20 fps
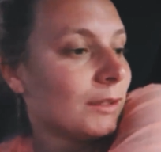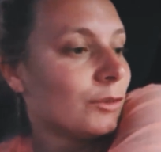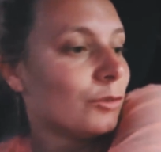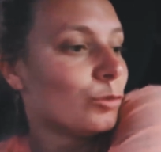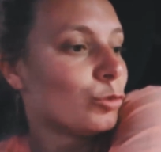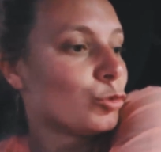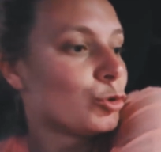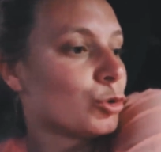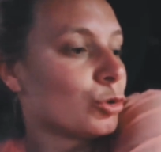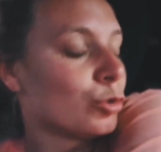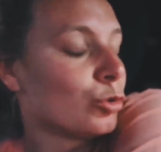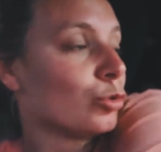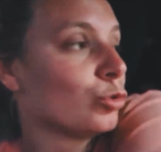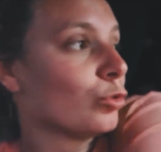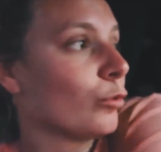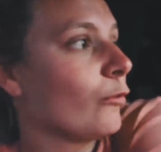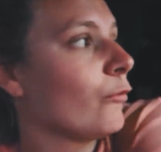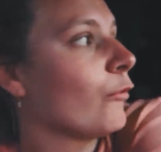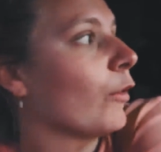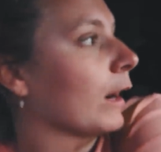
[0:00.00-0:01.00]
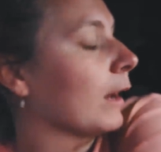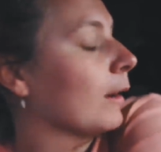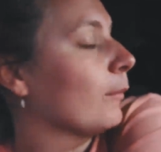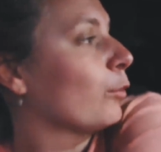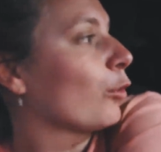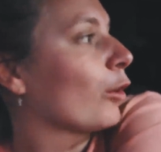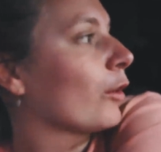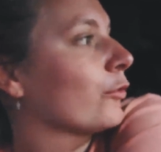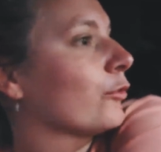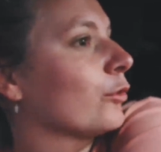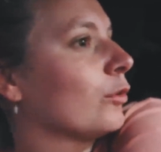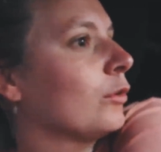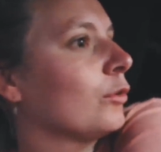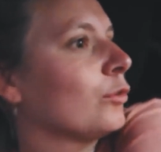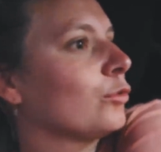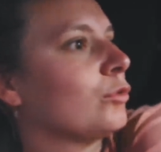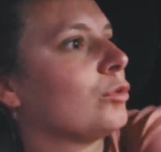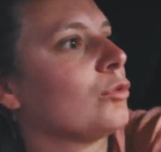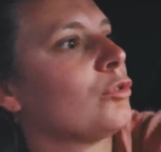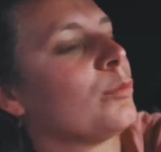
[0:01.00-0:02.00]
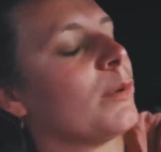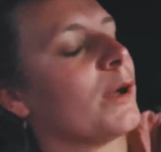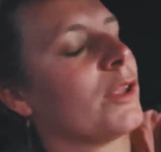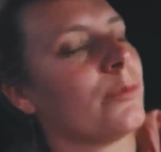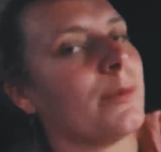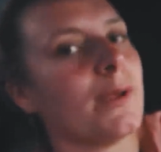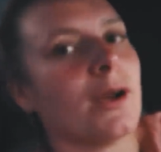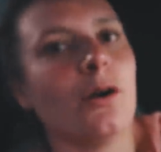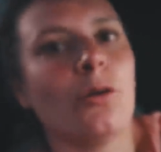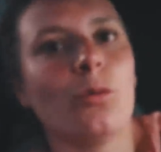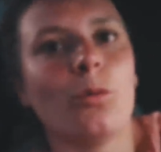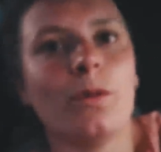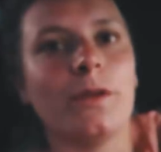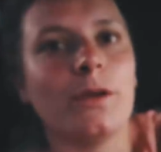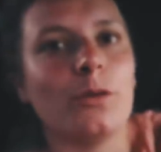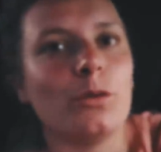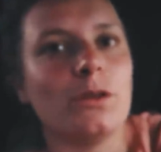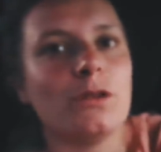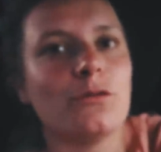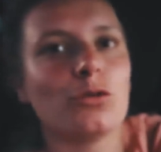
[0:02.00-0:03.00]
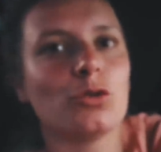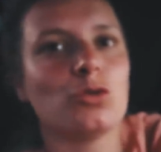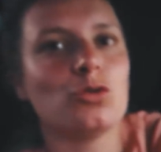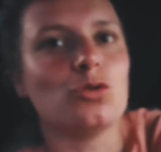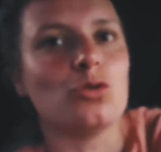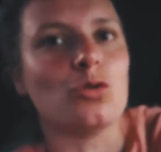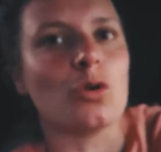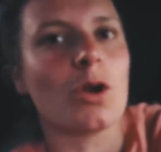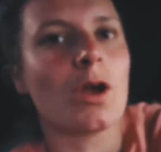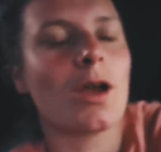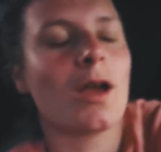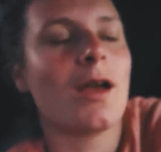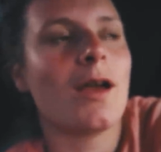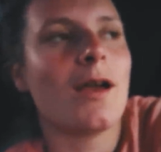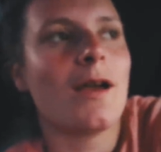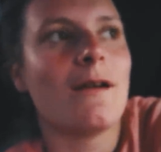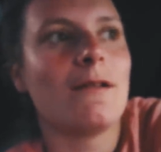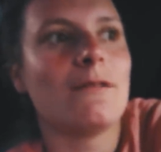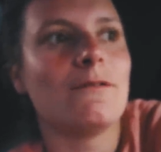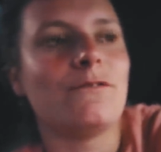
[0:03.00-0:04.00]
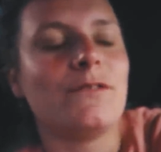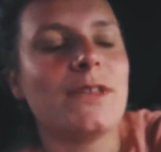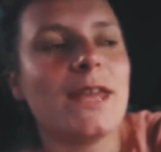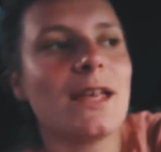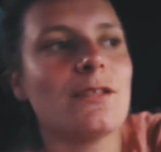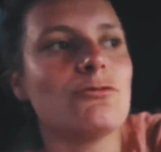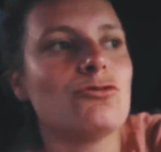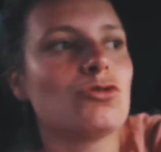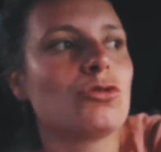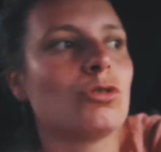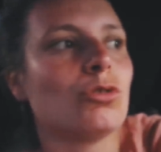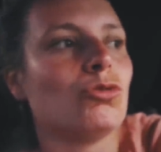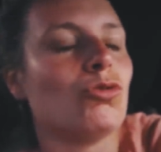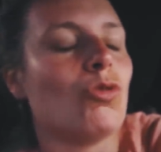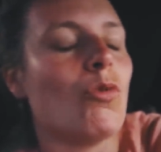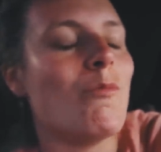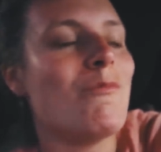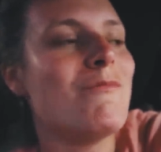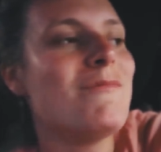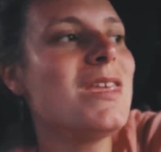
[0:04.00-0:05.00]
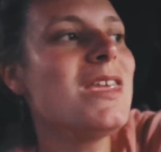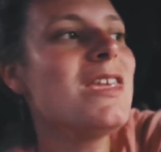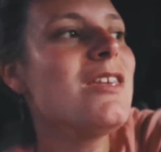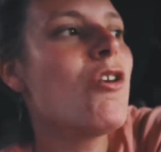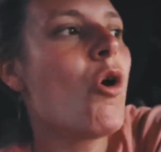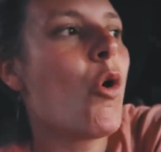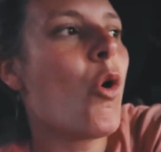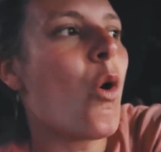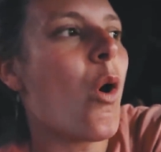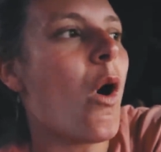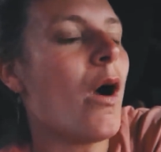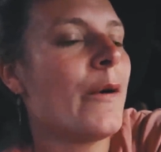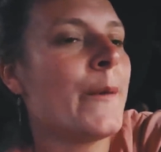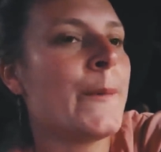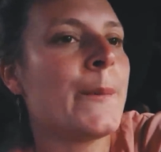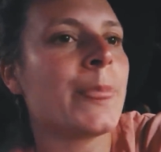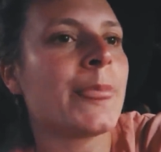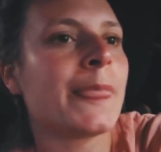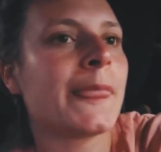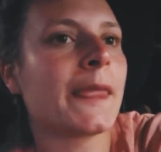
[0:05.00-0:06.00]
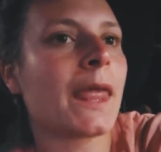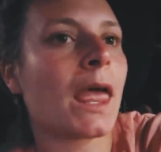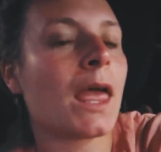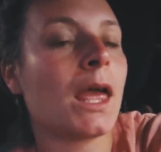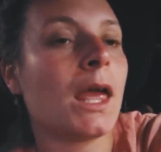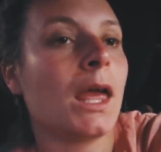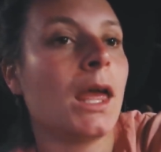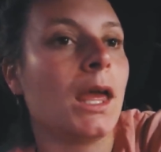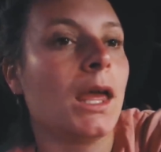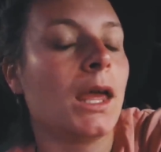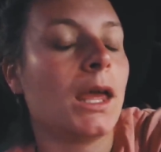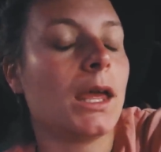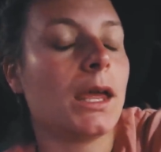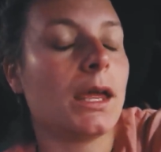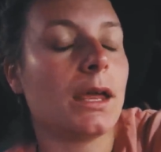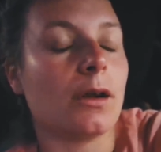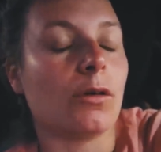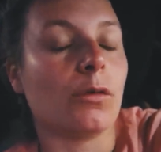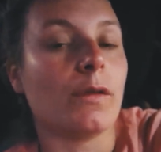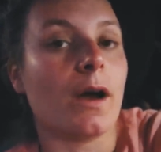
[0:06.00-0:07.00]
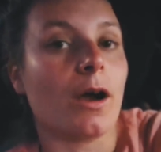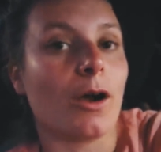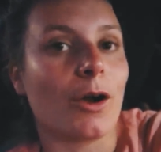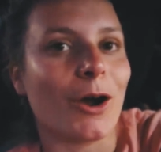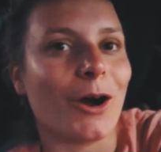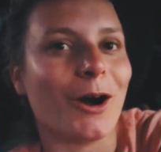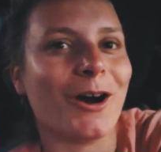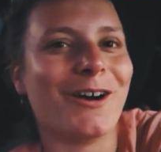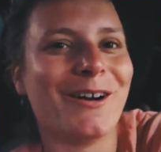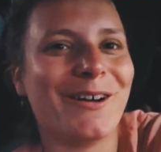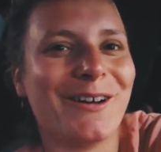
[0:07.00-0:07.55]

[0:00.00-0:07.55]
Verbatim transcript: Donc, euh, donc voilà, pour l'instant, tout se passe bien. On est au niveau du viaduc de Millau. Et on a encore,